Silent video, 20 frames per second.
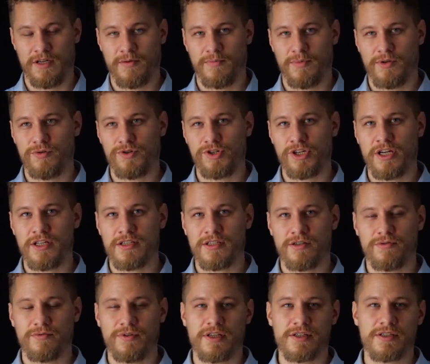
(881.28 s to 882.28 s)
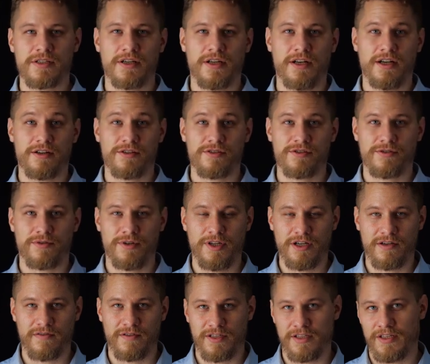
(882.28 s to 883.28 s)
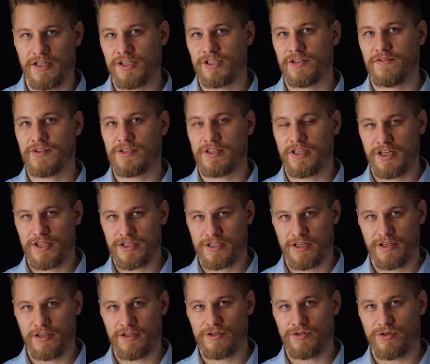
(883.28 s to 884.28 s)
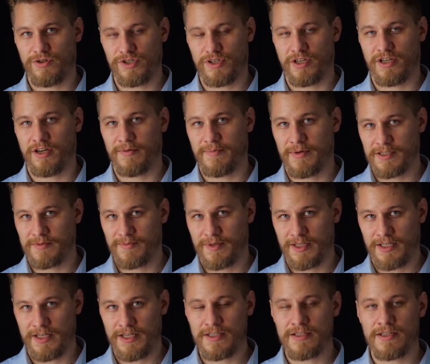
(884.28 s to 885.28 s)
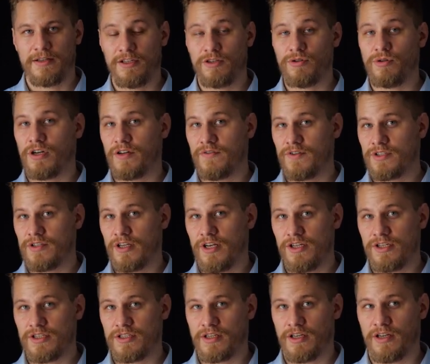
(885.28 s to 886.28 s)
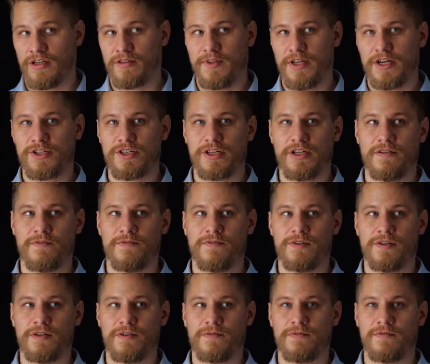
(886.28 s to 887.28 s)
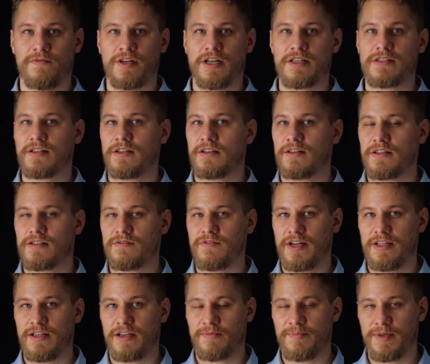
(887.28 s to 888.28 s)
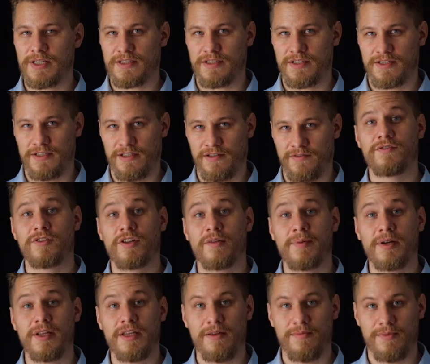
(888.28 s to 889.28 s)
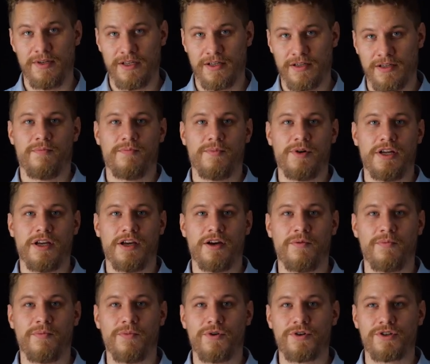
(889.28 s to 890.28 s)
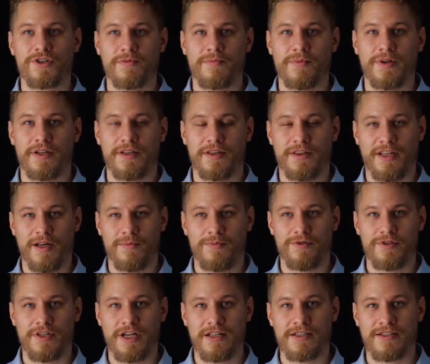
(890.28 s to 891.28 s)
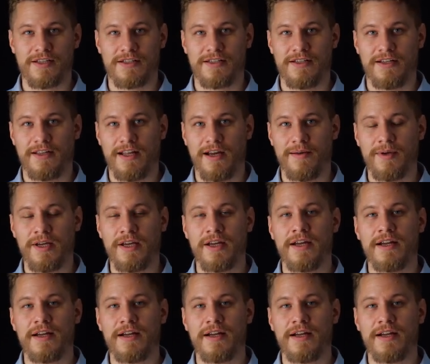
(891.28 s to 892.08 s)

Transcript: Получается у нас реконструировать и даже в исторических источниках посмотреть, не только в исторических, даже в разных названиях местности, в топонимии, мы можем наблюдать за следами